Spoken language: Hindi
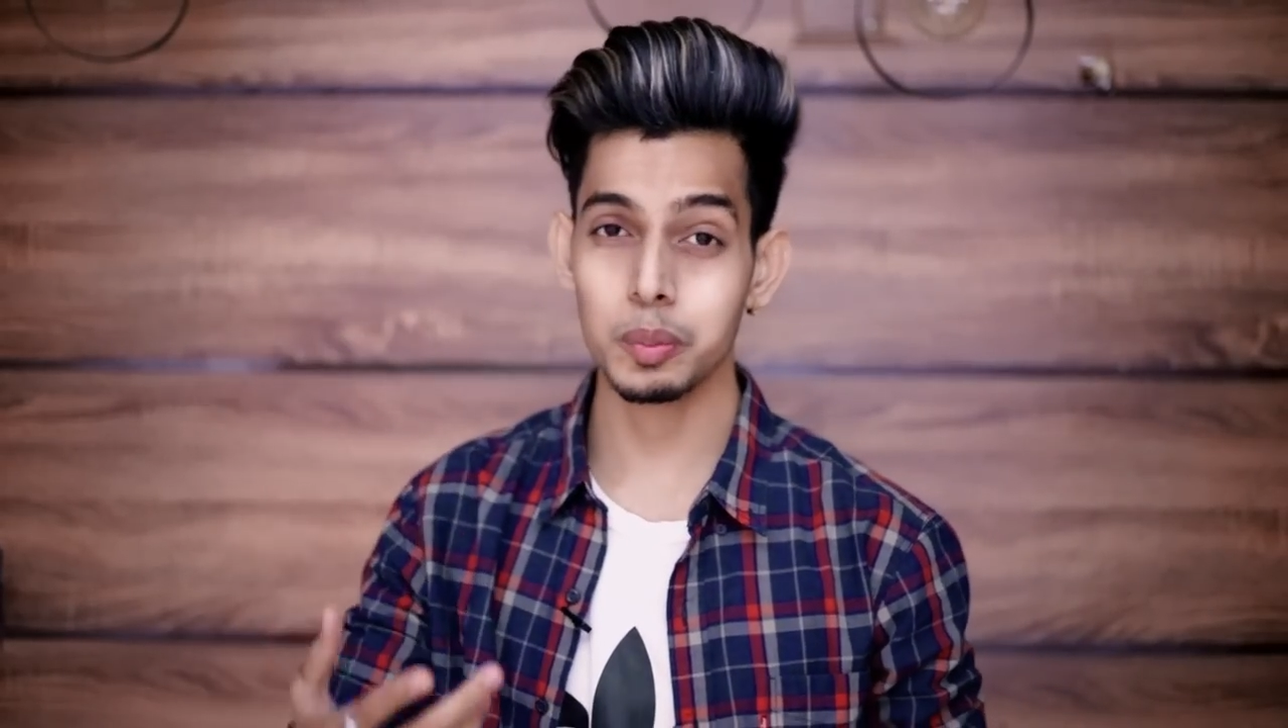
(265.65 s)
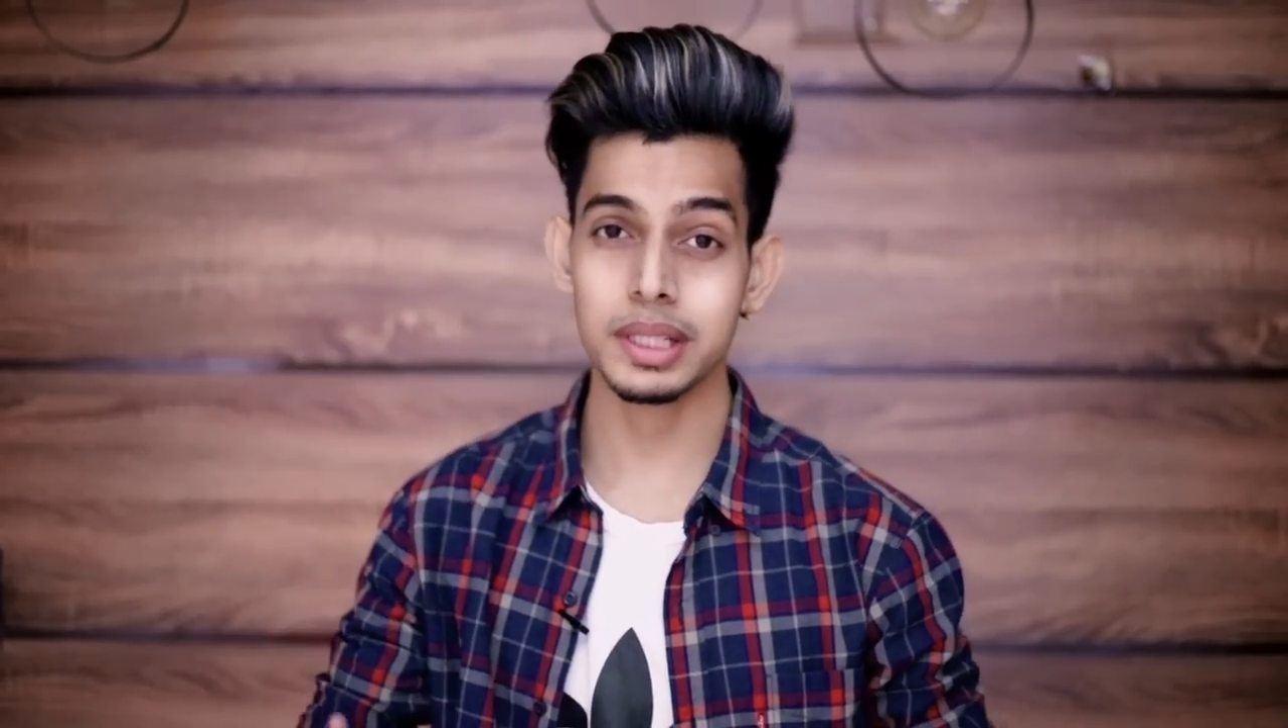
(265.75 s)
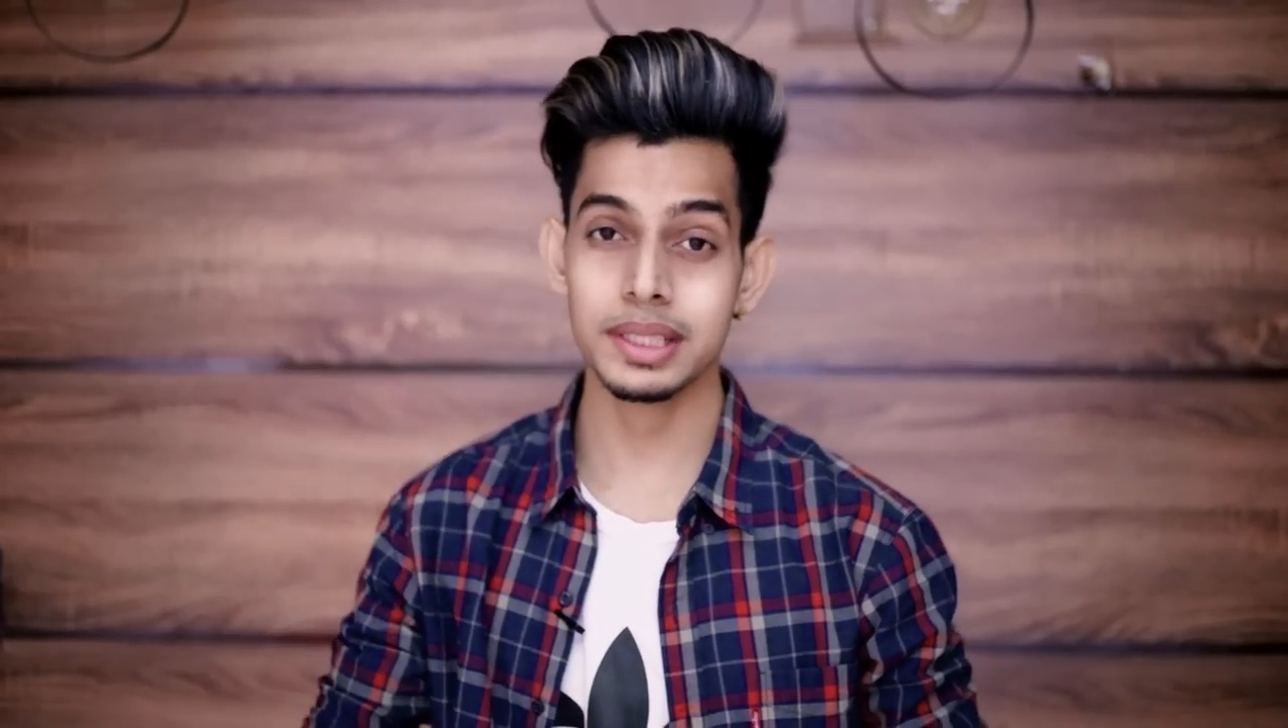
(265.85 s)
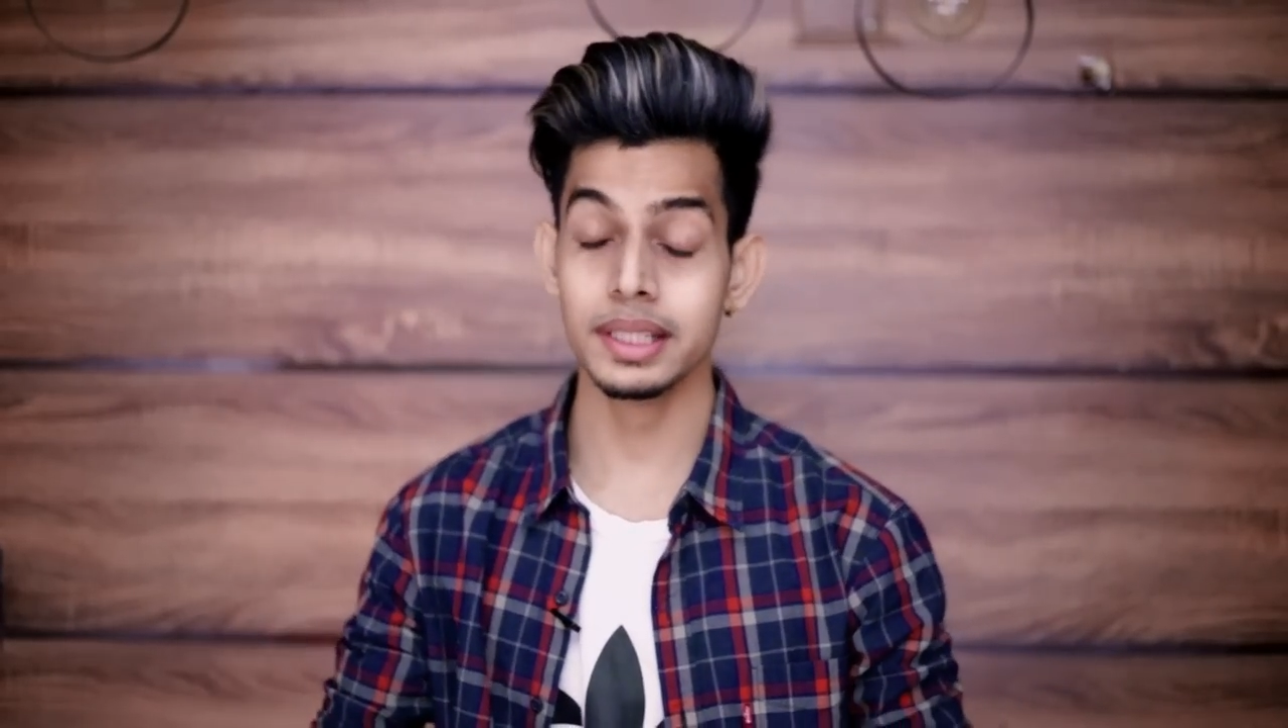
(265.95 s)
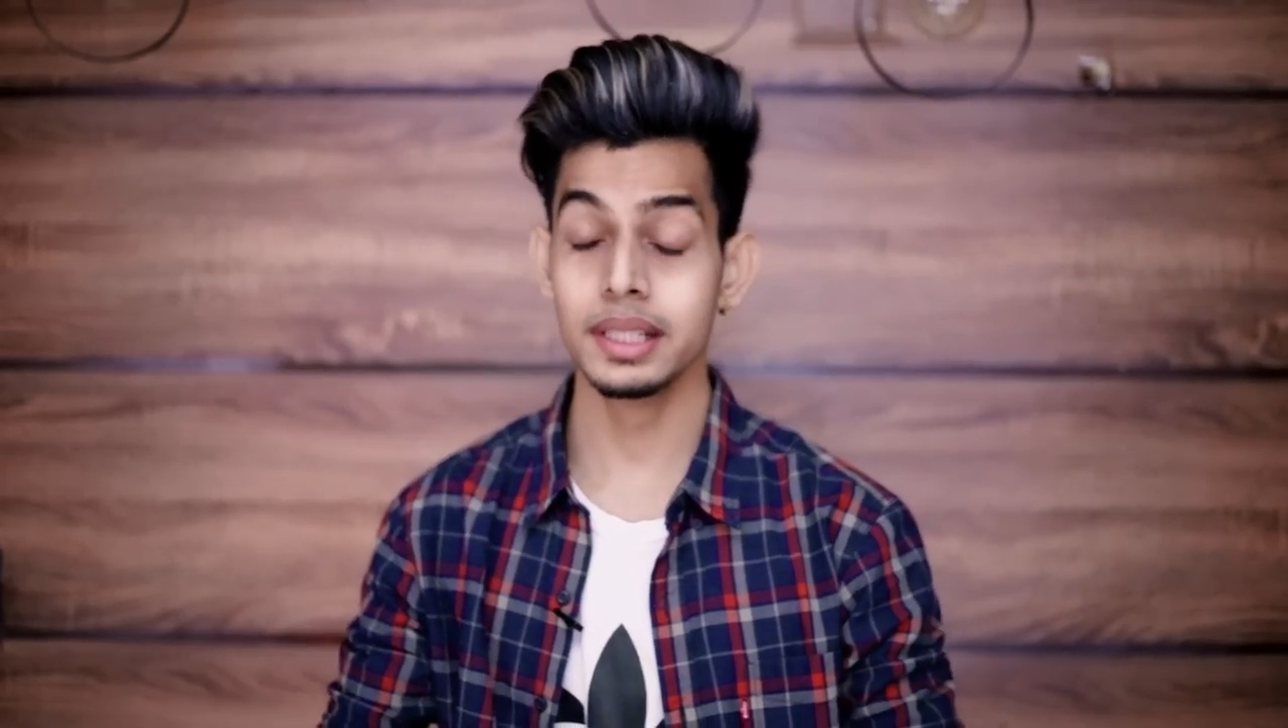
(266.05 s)

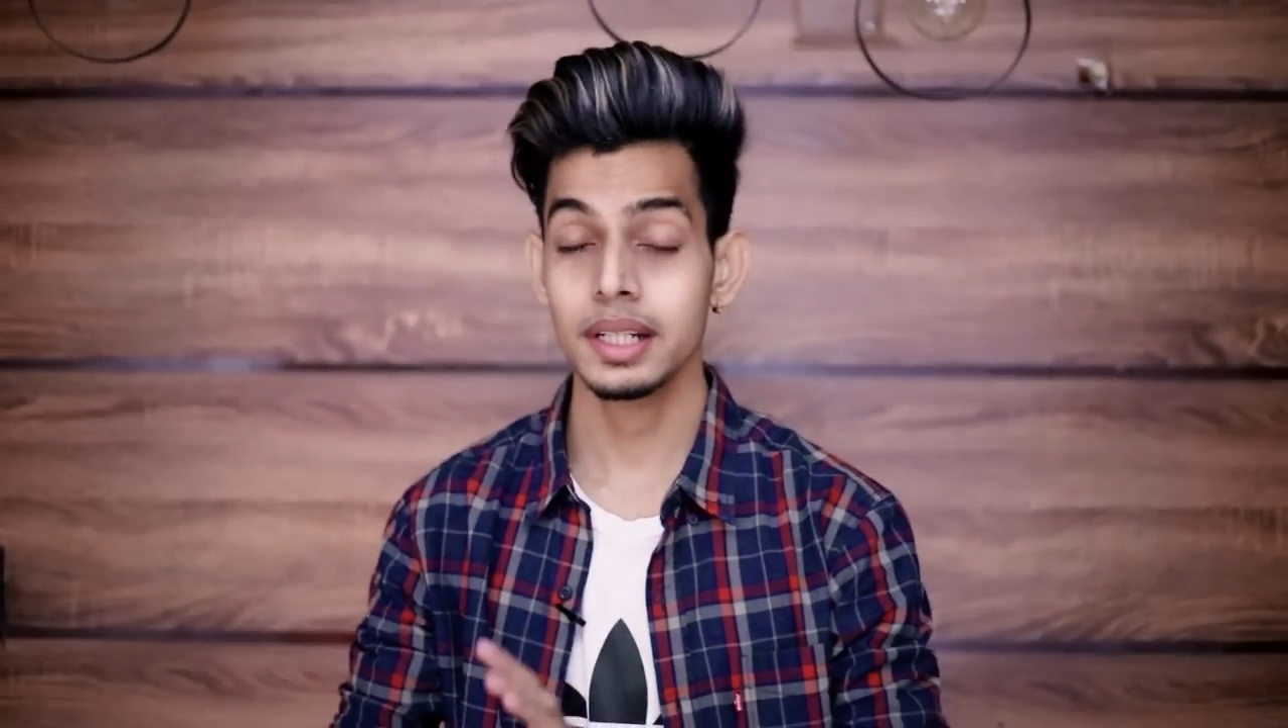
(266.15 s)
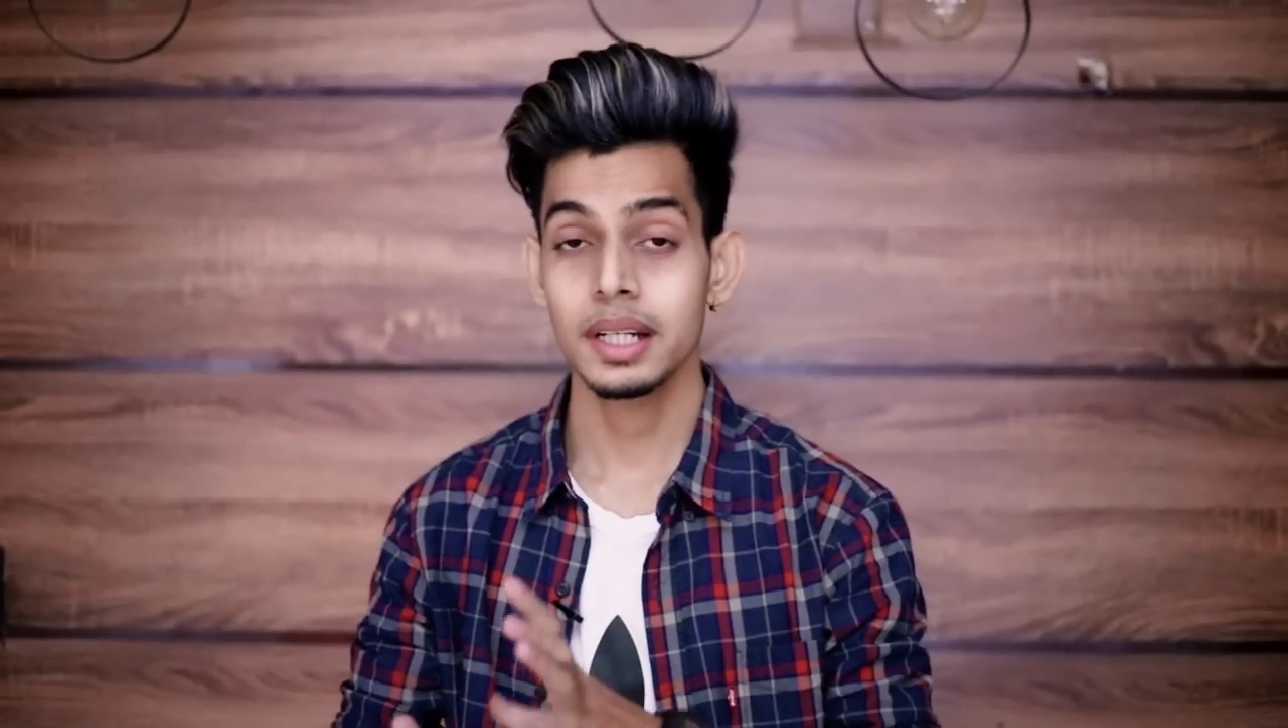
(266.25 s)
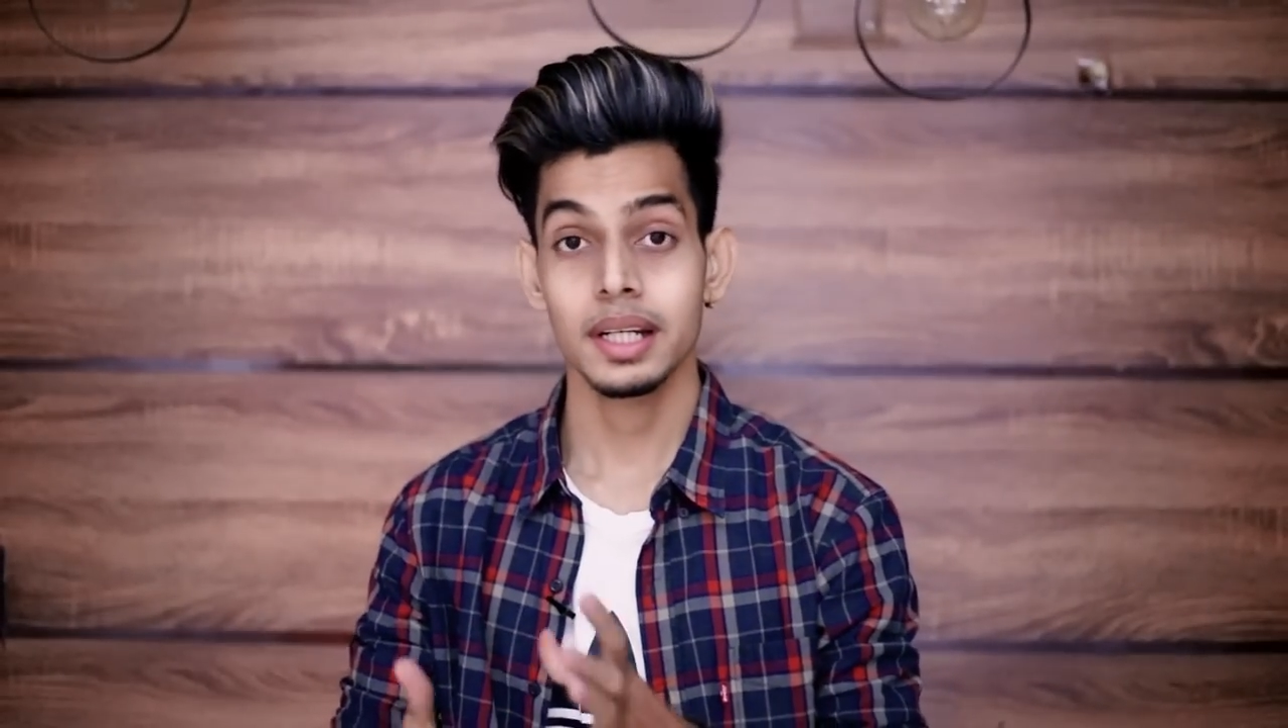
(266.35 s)
ऊपर से